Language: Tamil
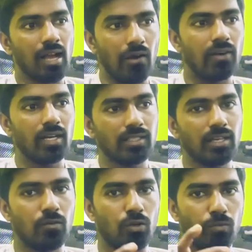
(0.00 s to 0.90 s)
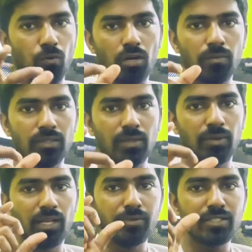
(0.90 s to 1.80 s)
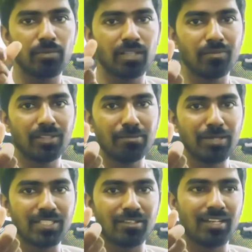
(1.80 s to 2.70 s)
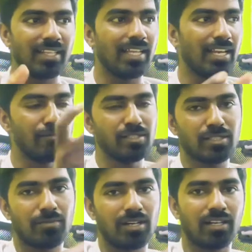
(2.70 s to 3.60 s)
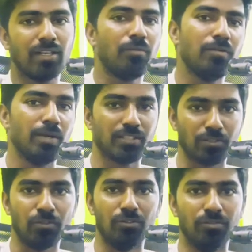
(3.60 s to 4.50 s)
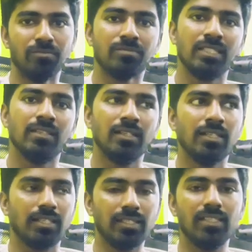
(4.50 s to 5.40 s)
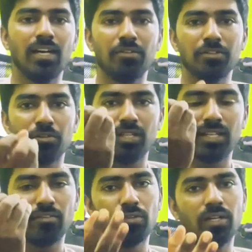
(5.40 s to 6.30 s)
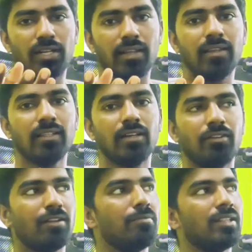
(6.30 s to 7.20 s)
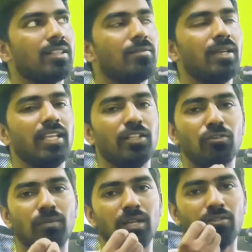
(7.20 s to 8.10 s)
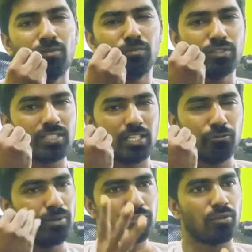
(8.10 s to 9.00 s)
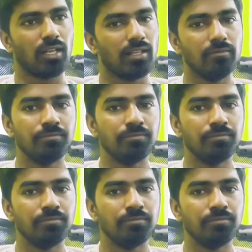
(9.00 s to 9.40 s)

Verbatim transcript: அவங்க அதான் ஒரு பொருளை பற்றி இப்போ எலுமிச்சை பழத்தை பற்றி பேசணும்னா நீங்கள் எலுமிச்சை மார்க்கெட்டில் போய் பேசணும் இதுதான் அவங்க சொல்லியிருக்க ஒரு ட்ரிக்கு தவிர மற்றபடி எதுவுமே அவங்க புதுசாக எதுவுமே சொல்லலை